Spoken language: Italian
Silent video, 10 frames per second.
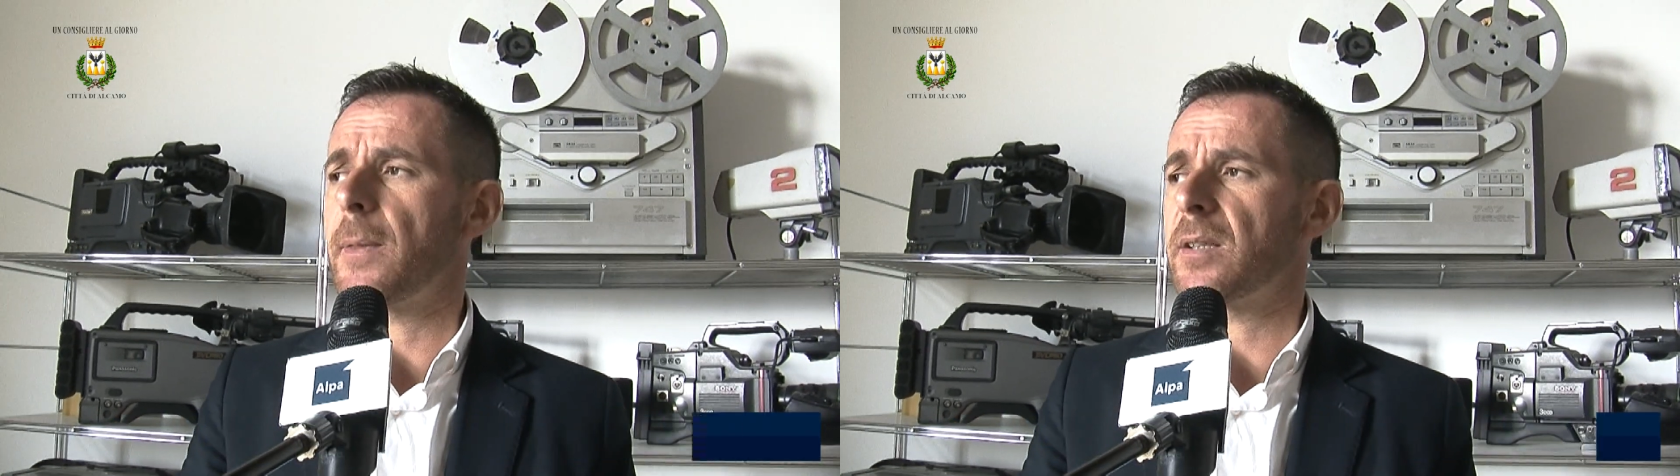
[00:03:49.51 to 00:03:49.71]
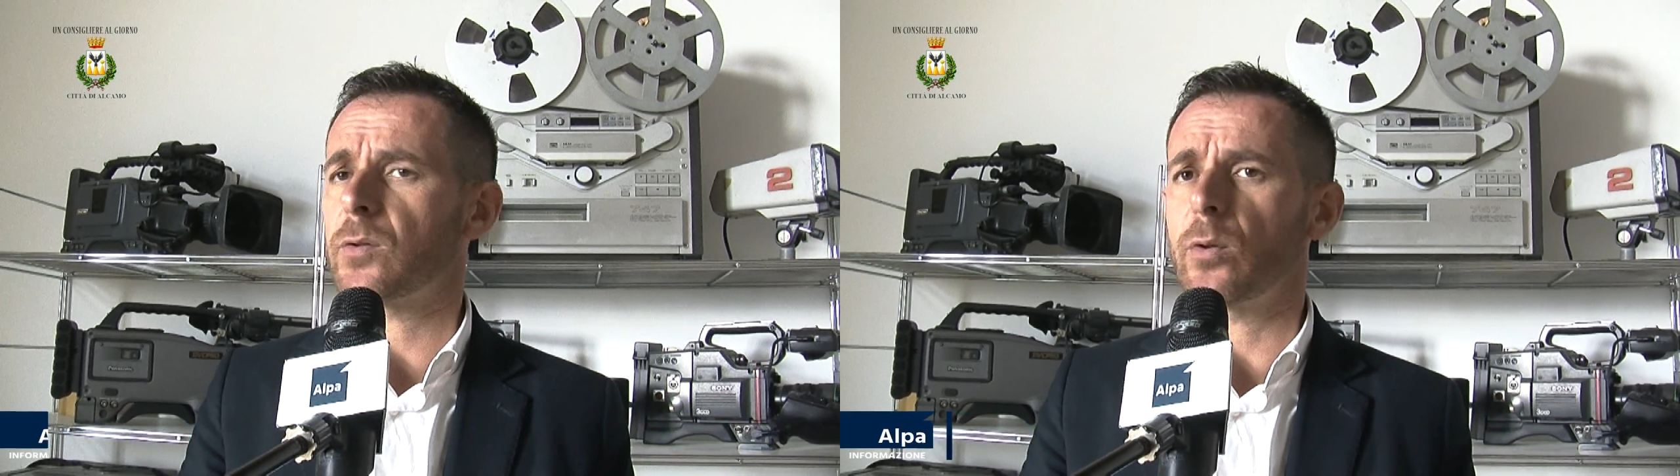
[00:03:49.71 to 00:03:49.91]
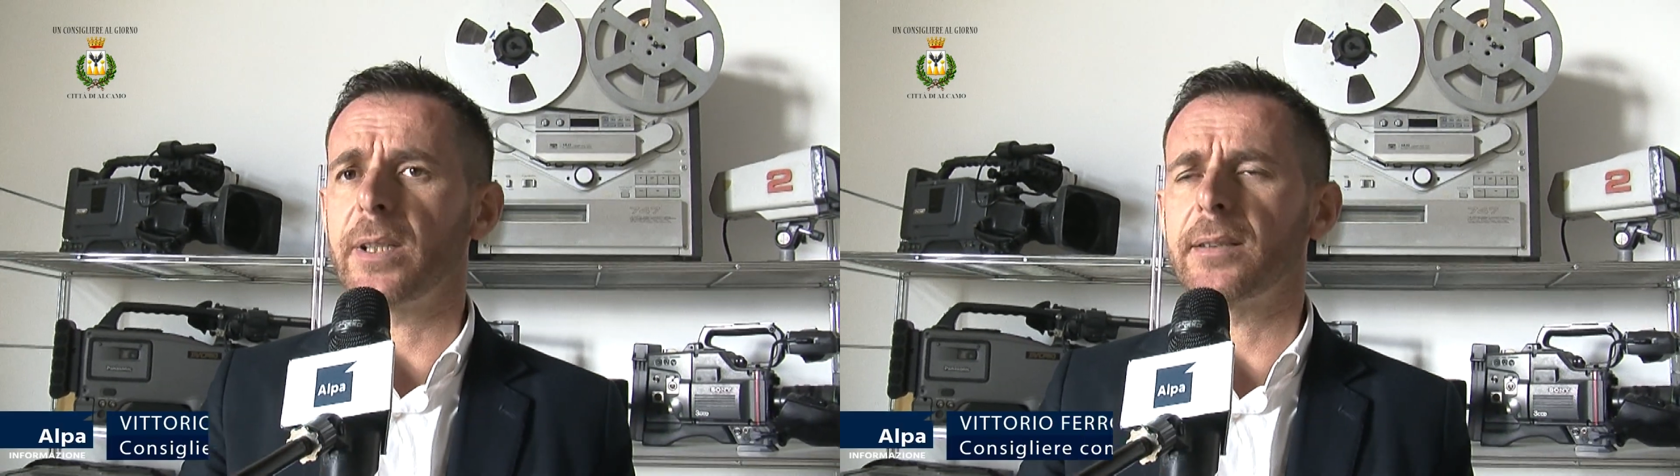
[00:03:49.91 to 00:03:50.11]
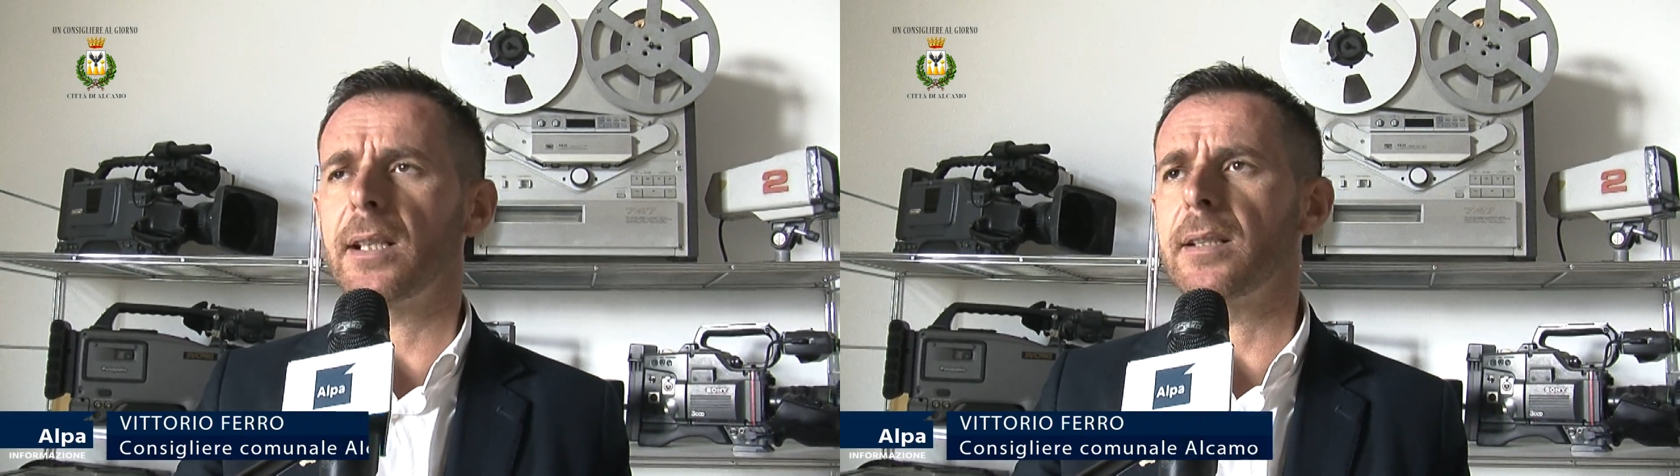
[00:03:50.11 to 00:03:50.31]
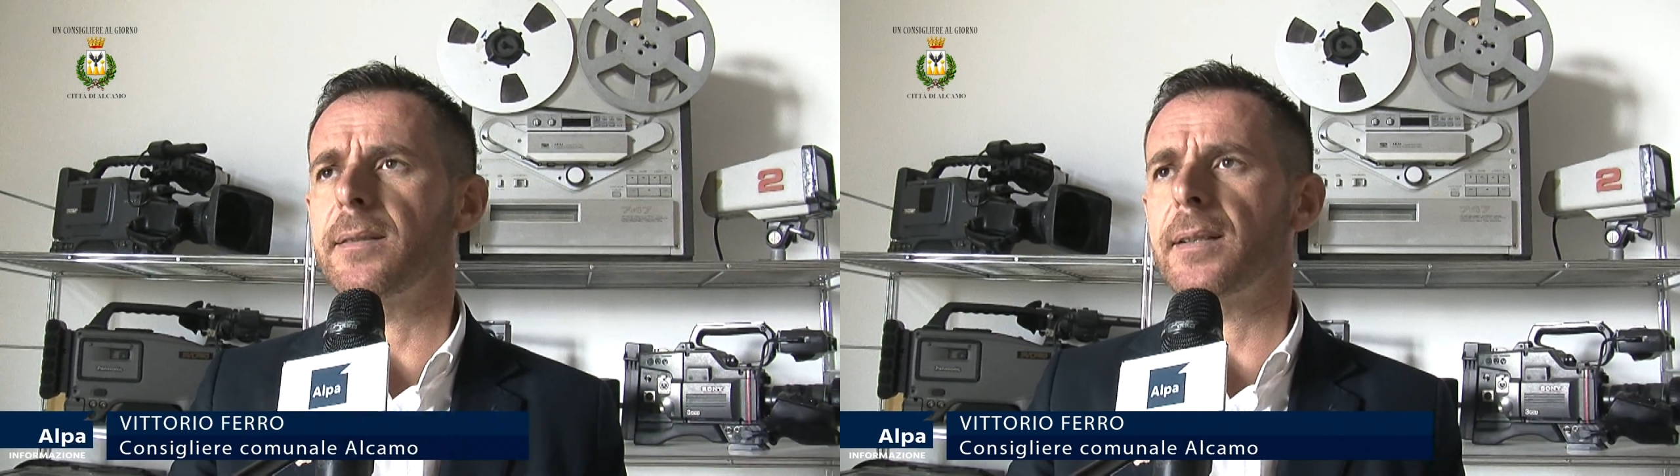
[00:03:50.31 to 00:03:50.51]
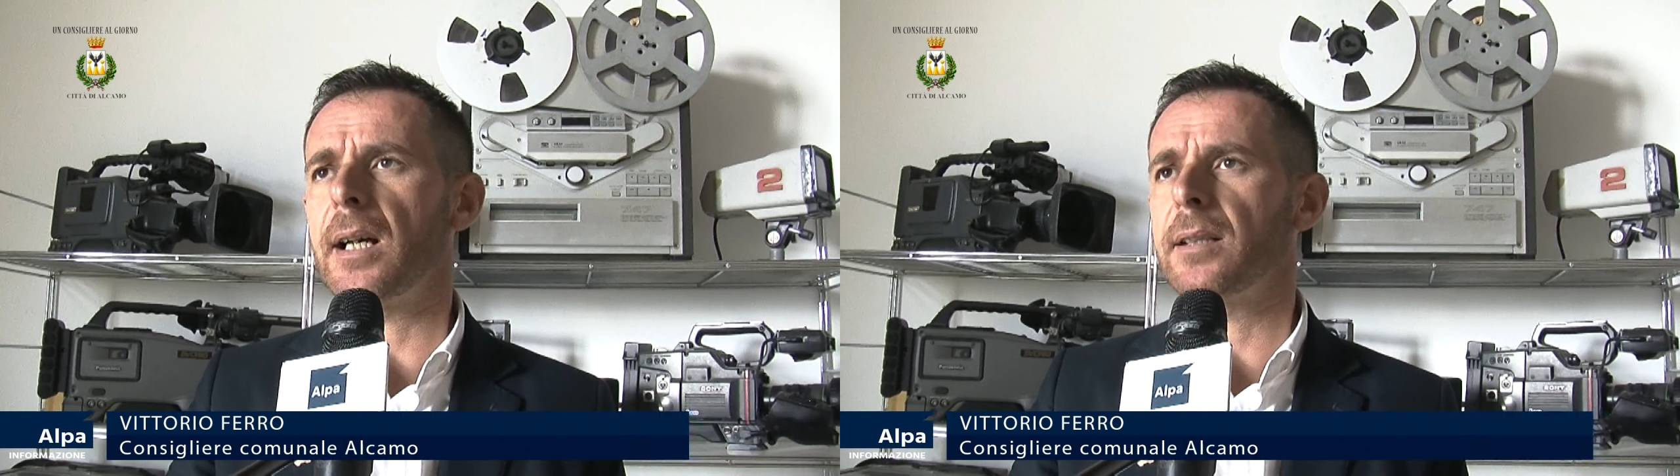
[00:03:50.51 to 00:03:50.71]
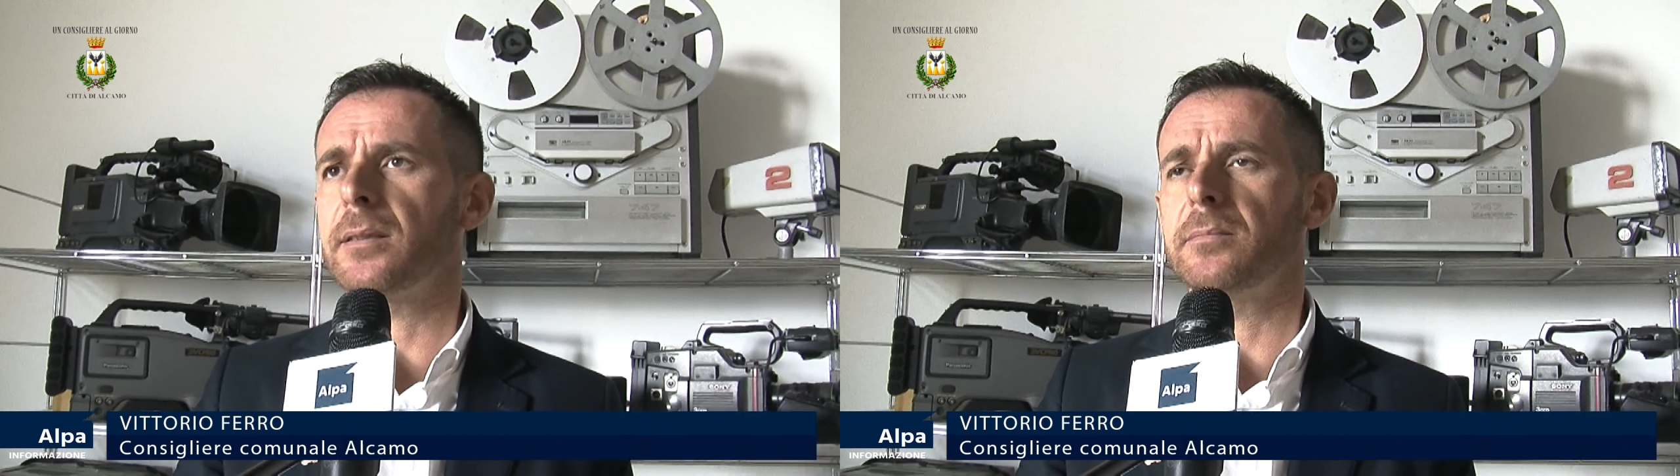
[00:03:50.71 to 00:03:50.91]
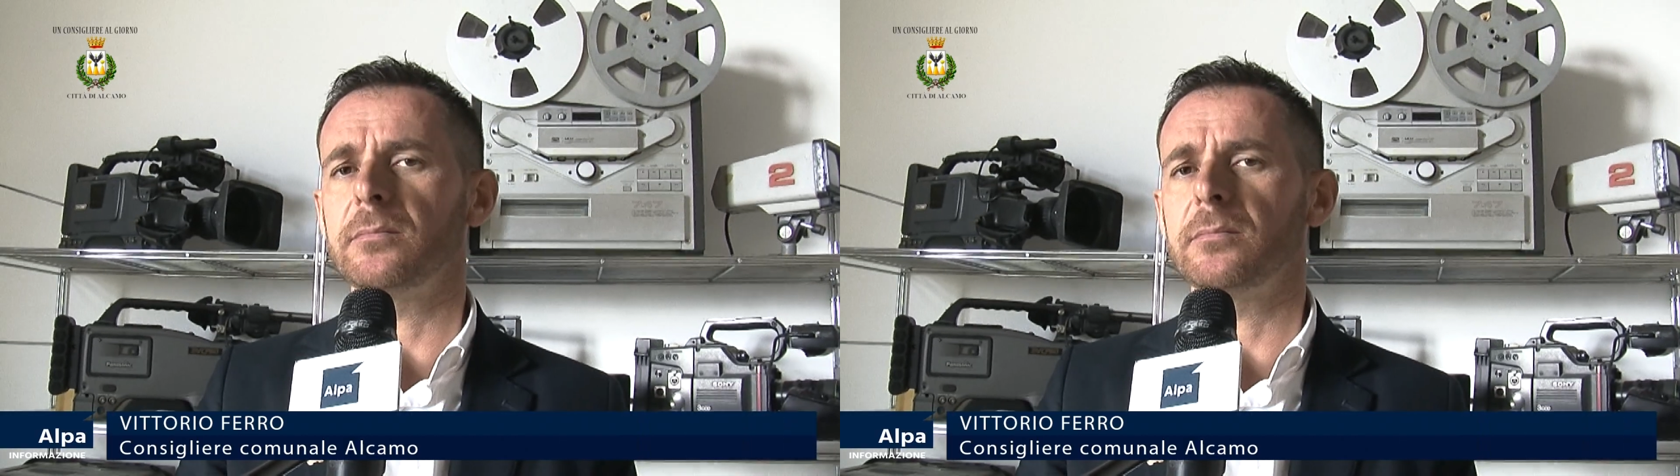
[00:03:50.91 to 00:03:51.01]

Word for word: strumentalizzate,